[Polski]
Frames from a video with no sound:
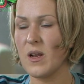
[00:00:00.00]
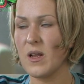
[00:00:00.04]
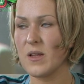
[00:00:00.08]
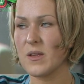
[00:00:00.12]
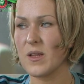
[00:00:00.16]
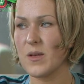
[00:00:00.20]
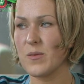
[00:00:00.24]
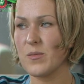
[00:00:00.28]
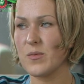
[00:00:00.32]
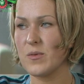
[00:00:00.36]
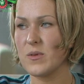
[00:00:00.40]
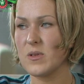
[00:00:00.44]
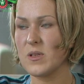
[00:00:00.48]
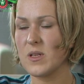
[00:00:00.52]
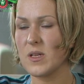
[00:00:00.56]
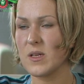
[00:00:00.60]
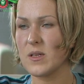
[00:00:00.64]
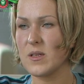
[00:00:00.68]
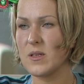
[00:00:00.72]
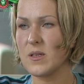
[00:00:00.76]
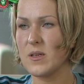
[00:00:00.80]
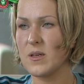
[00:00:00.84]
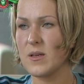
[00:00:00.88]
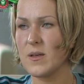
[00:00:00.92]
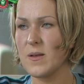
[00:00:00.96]
lata były
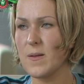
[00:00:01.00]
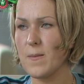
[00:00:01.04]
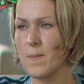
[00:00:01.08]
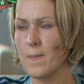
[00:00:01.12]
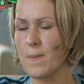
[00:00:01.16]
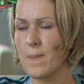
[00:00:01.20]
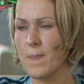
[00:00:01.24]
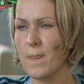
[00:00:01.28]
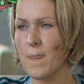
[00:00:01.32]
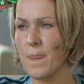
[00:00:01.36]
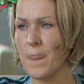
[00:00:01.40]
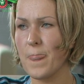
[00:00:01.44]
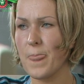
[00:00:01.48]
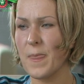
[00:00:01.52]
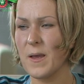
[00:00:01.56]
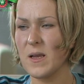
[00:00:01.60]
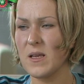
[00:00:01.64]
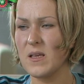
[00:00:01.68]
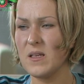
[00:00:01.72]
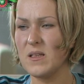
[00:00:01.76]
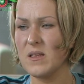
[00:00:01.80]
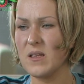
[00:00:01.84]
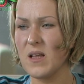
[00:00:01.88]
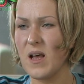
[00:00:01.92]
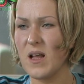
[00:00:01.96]
takie,
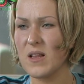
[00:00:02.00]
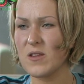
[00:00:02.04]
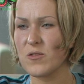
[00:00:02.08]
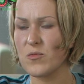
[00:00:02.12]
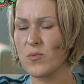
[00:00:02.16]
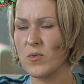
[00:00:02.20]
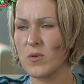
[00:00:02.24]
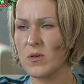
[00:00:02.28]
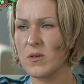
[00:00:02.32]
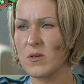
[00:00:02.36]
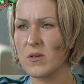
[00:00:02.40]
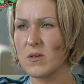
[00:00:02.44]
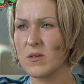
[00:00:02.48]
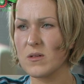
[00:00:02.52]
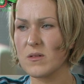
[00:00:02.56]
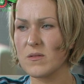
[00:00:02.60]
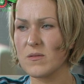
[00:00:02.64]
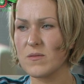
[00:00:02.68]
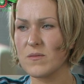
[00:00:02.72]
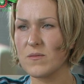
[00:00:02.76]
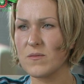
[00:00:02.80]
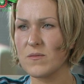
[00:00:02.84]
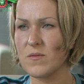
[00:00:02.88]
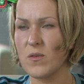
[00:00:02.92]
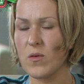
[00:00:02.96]
taki natłok
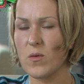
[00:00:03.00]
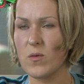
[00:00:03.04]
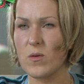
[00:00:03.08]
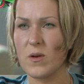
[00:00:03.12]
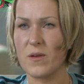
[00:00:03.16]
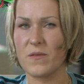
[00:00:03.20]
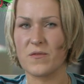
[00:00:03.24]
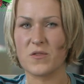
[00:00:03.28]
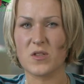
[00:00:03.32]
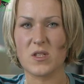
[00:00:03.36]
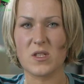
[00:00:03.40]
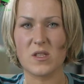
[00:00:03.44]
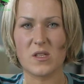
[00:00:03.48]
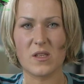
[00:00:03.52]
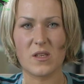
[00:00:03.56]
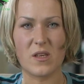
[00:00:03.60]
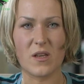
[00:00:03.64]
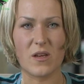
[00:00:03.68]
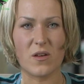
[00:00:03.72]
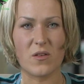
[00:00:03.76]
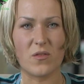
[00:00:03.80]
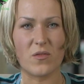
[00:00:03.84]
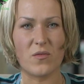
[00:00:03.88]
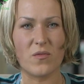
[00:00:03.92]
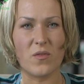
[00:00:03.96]
w ogóle
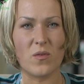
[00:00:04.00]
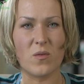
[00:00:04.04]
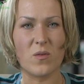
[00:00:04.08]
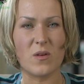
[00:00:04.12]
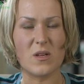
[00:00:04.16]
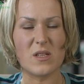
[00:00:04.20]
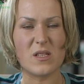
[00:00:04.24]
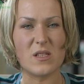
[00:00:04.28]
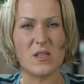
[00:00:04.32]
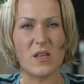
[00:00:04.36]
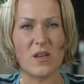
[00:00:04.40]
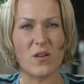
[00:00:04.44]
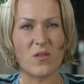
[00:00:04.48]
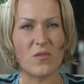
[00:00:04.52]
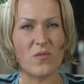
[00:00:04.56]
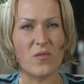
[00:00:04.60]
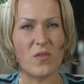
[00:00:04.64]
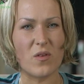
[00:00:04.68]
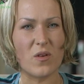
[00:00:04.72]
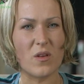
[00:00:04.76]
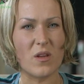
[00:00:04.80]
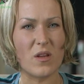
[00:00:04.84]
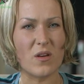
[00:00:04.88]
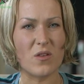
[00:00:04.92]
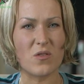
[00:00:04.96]
wszystkiego, w ogóle zero
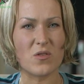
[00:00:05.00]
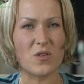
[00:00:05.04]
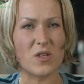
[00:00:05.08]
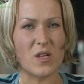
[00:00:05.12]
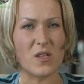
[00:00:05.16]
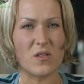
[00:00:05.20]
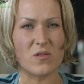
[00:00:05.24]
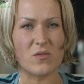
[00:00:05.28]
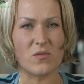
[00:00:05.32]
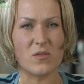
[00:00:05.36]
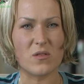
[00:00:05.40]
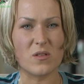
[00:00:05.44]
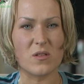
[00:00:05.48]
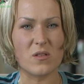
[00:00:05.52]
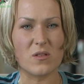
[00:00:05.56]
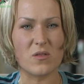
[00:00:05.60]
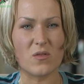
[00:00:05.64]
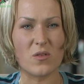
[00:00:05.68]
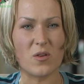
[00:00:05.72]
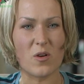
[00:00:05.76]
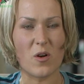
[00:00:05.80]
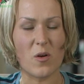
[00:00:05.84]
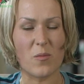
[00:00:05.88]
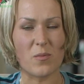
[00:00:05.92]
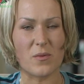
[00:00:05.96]
wolnego czasu, to jest
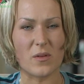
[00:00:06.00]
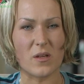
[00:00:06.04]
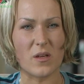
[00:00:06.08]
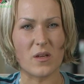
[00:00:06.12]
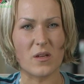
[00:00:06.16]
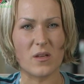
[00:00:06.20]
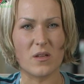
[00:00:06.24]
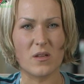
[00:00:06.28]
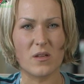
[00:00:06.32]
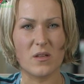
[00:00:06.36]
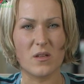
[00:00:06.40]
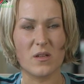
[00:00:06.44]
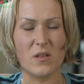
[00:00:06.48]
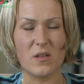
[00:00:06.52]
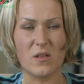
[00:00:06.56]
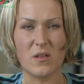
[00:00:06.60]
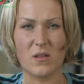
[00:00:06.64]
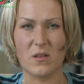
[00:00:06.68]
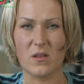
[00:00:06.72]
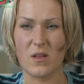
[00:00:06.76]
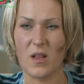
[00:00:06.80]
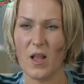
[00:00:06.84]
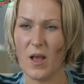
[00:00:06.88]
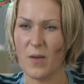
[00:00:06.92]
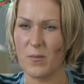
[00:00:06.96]
okropne.
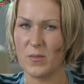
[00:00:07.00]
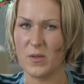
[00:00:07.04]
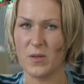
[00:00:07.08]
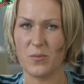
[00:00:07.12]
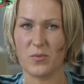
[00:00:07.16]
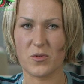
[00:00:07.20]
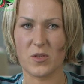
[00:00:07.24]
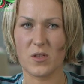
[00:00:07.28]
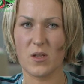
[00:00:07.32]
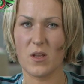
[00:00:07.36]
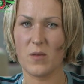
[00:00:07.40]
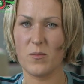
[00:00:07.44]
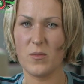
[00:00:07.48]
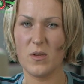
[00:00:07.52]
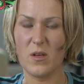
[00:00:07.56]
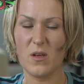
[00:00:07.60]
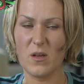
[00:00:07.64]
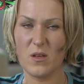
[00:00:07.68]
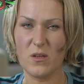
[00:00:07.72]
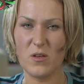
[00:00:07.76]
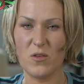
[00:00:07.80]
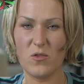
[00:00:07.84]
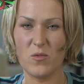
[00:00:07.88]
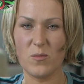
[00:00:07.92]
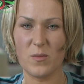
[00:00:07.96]
Dla mnie przynajmniej.
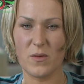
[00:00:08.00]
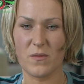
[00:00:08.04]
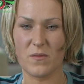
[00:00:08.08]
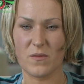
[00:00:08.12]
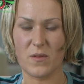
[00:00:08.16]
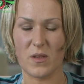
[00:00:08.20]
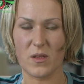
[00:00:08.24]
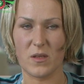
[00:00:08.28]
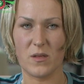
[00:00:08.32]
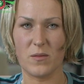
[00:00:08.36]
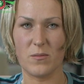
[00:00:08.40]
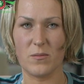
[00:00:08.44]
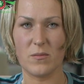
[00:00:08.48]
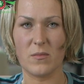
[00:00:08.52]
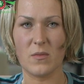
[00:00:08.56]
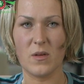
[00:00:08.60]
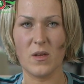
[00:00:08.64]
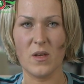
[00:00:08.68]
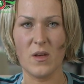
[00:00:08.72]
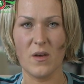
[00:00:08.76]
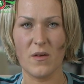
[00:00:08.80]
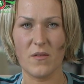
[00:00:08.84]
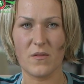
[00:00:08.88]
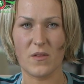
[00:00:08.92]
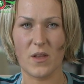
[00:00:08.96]
Ja nie umiem w takim,
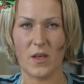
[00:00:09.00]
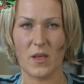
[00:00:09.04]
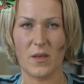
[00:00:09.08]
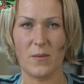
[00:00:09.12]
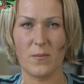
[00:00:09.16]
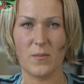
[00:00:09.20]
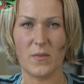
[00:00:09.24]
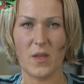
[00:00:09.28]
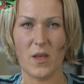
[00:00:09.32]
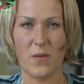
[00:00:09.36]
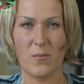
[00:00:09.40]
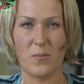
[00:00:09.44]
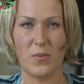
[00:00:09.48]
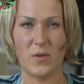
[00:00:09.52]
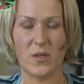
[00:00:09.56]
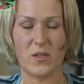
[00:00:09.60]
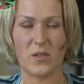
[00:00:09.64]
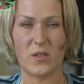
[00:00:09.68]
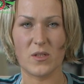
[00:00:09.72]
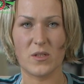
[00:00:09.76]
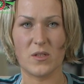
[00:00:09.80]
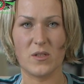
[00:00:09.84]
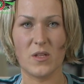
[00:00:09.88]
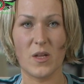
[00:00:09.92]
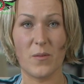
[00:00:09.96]
w takim tempie
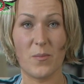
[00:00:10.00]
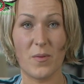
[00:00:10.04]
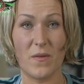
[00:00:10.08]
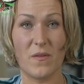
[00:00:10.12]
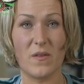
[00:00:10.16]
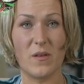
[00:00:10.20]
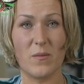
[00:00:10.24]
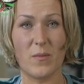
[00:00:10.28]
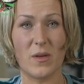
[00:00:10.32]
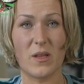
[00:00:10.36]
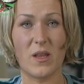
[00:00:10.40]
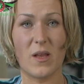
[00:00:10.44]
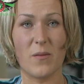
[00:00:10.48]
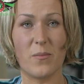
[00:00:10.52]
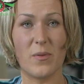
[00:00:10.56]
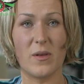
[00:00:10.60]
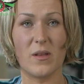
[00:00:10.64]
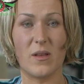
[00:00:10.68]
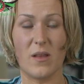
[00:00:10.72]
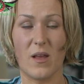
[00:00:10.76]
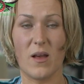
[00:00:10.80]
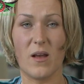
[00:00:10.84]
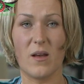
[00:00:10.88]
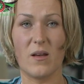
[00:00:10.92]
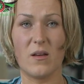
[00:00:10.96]
żyć. Na pewnym
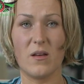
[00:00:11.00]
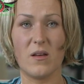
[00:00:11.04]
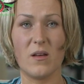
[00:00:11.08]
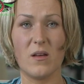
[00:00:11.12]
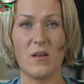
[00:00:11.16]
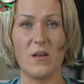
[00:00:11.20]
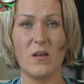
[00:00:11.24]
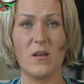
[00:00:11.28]
etapie tak,